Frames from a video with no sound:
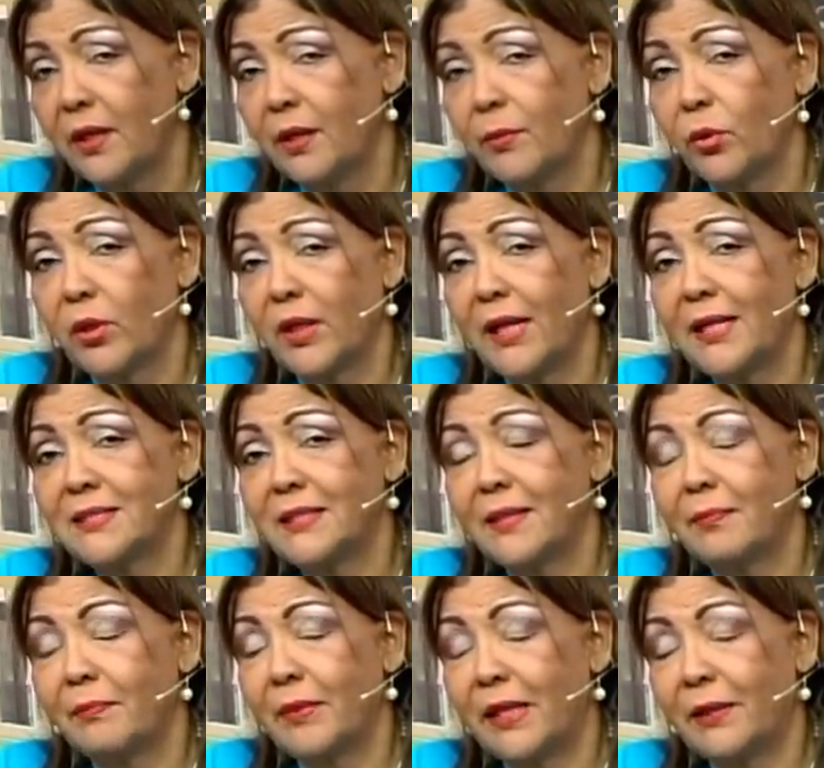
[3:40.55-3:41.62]
porque la
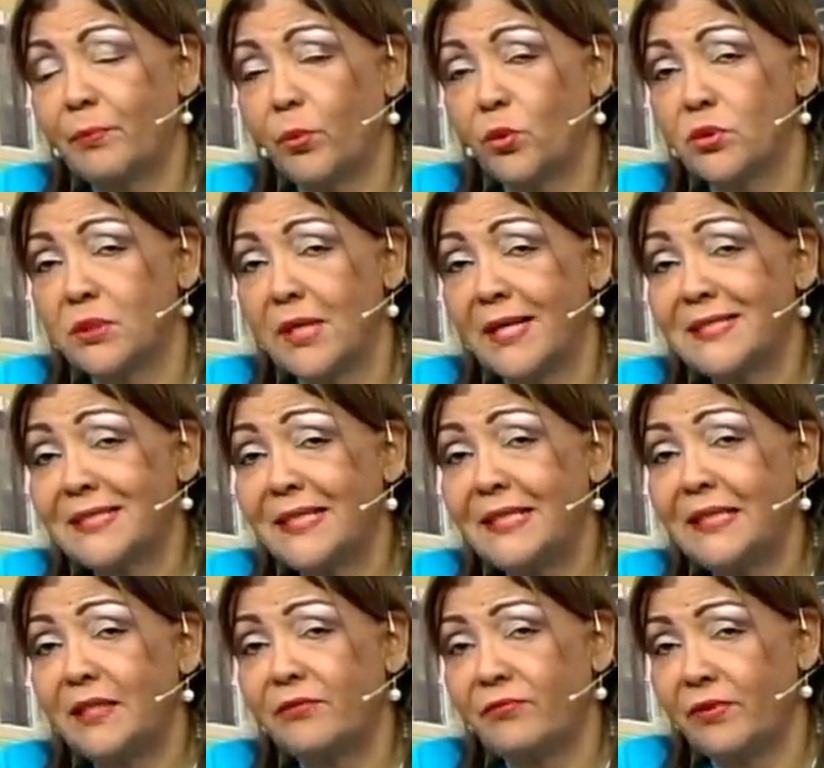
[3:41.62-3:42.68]
mariposa
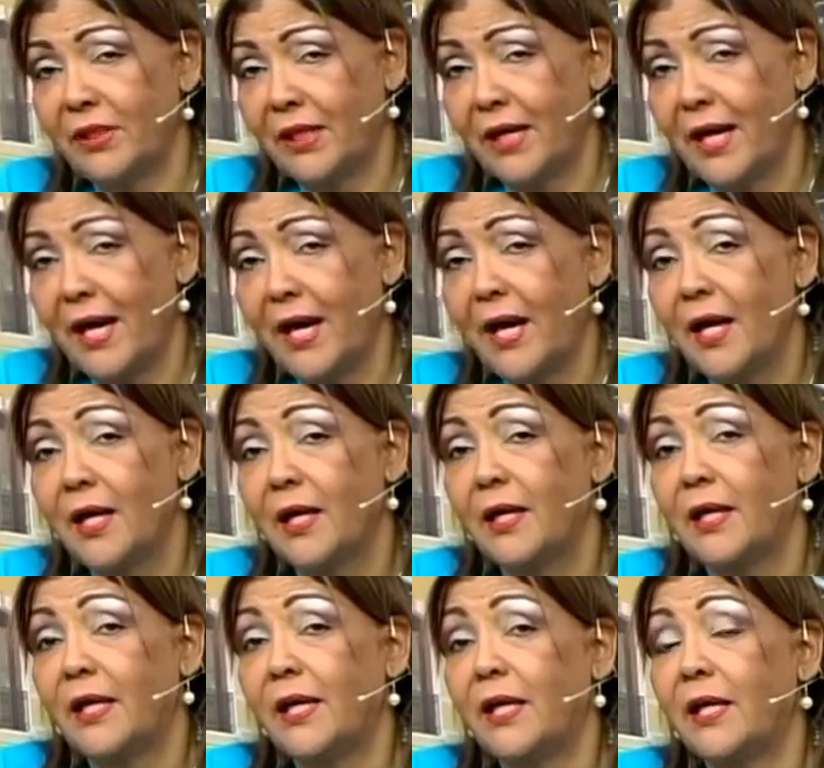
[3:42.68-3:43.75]
significa
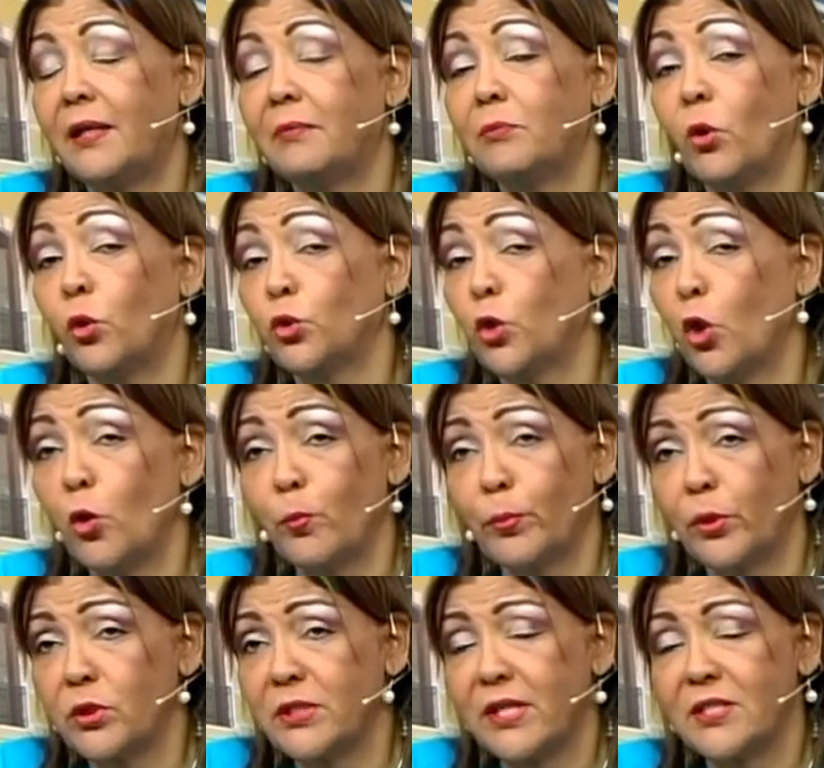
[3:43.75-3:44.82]
eh, todo un
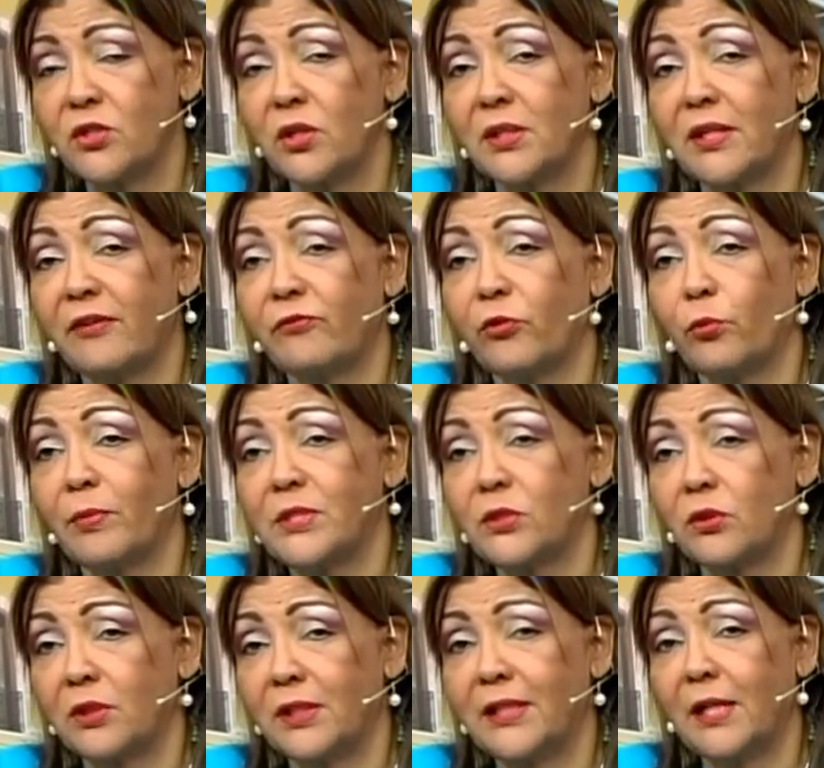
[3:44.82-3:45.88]
proceso de
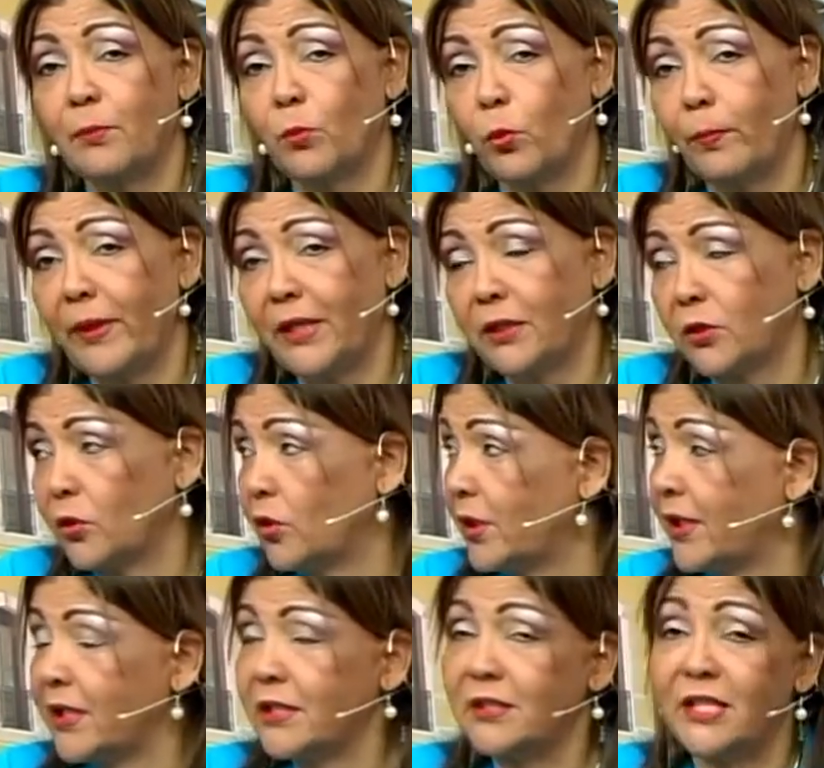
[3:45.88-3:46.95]
transformación desde el momento
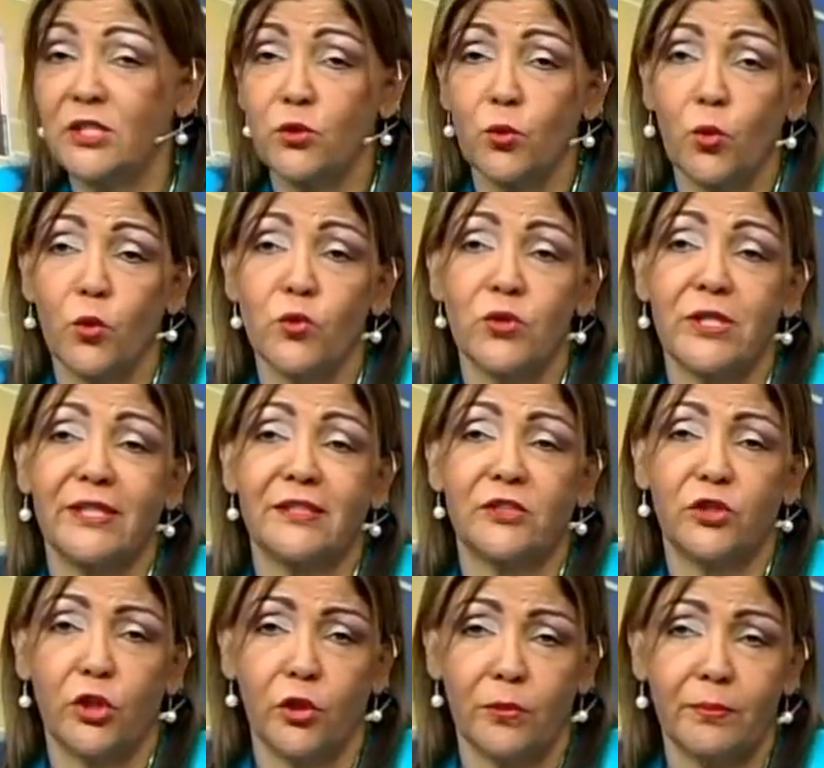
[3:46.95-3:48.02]
de, de su
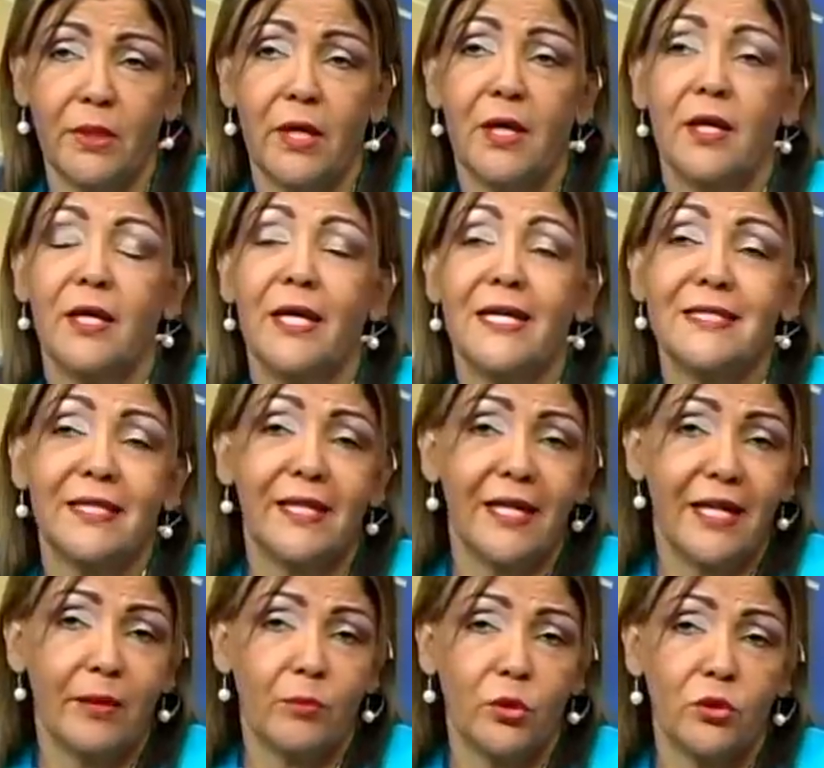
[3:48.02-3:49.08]
concepción y así
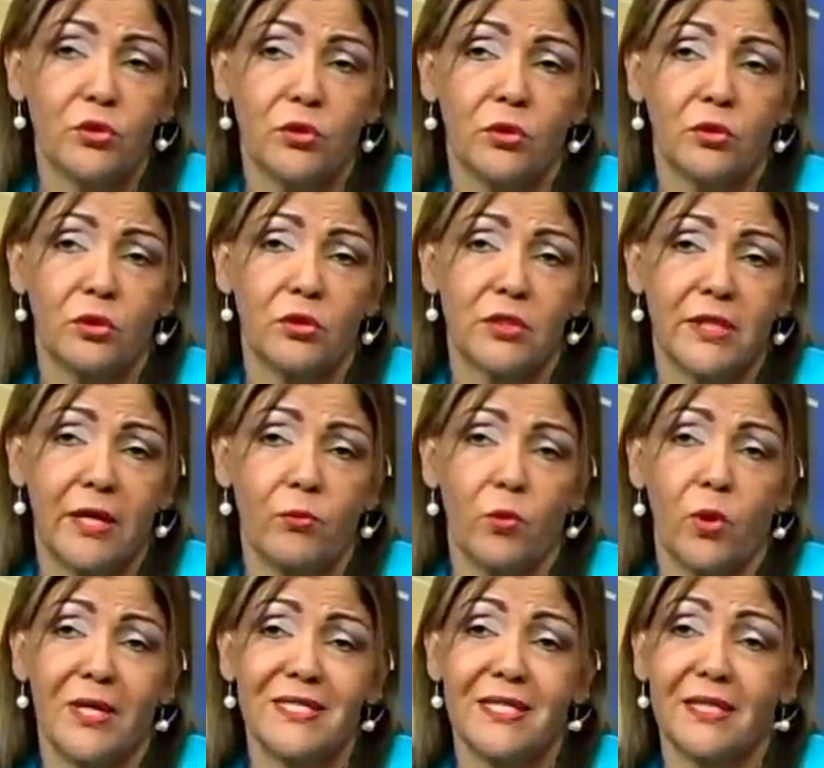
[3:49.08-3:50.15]
queremos nosotros que
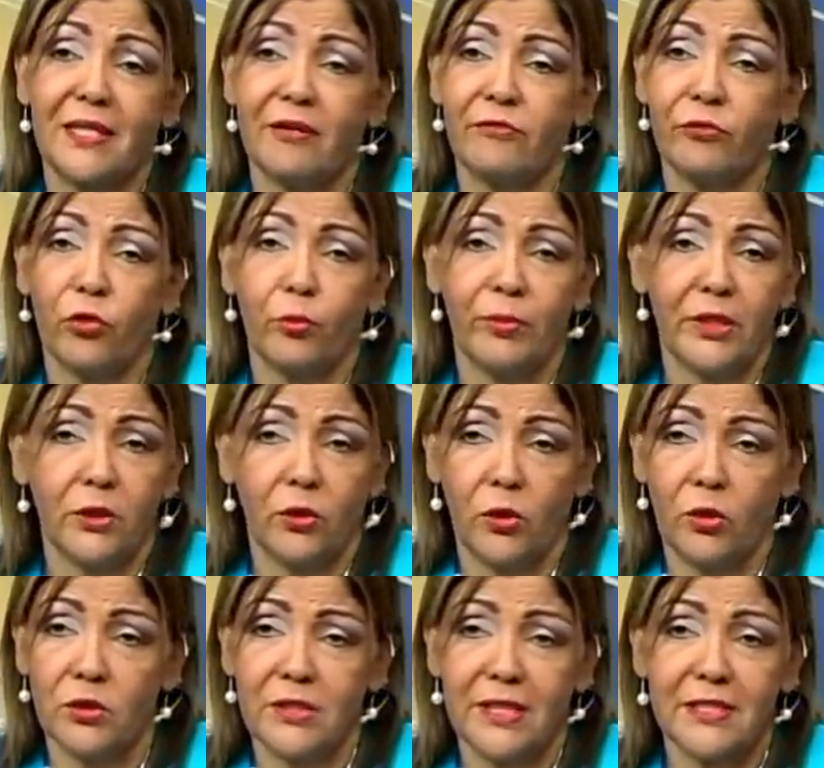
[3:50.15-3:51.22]
Buga se transforme en todos
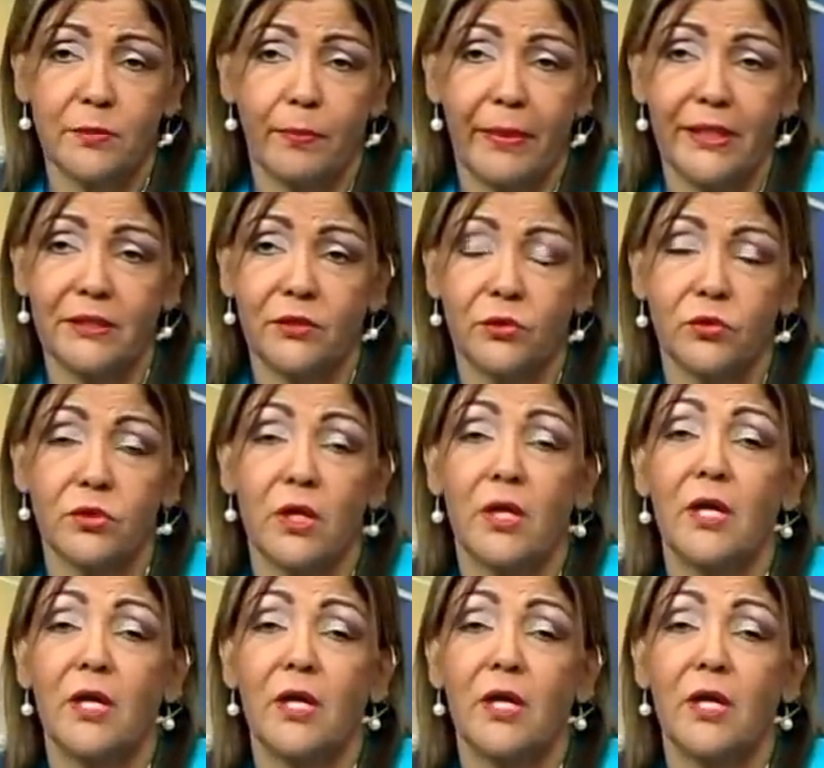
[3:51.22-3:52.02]
los aspectos,